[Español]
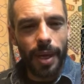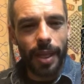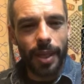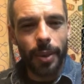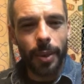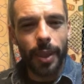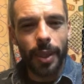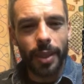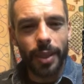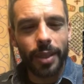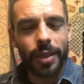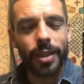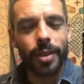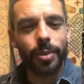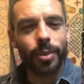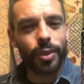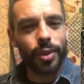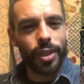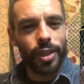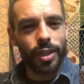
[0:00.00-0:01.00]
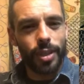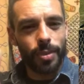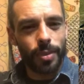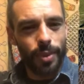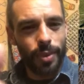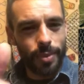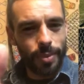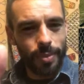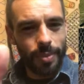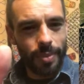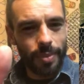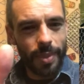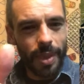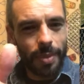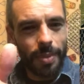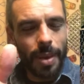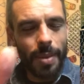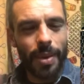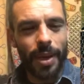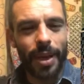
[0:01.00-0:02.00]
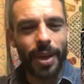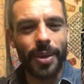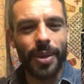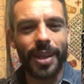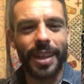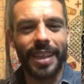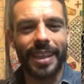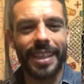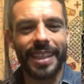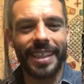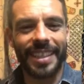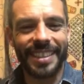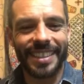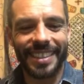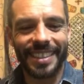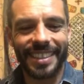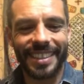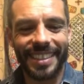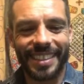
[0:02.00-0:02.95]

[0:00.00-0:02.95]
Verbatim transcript: a divertirse muchísimo. Vamos arriba, Dante.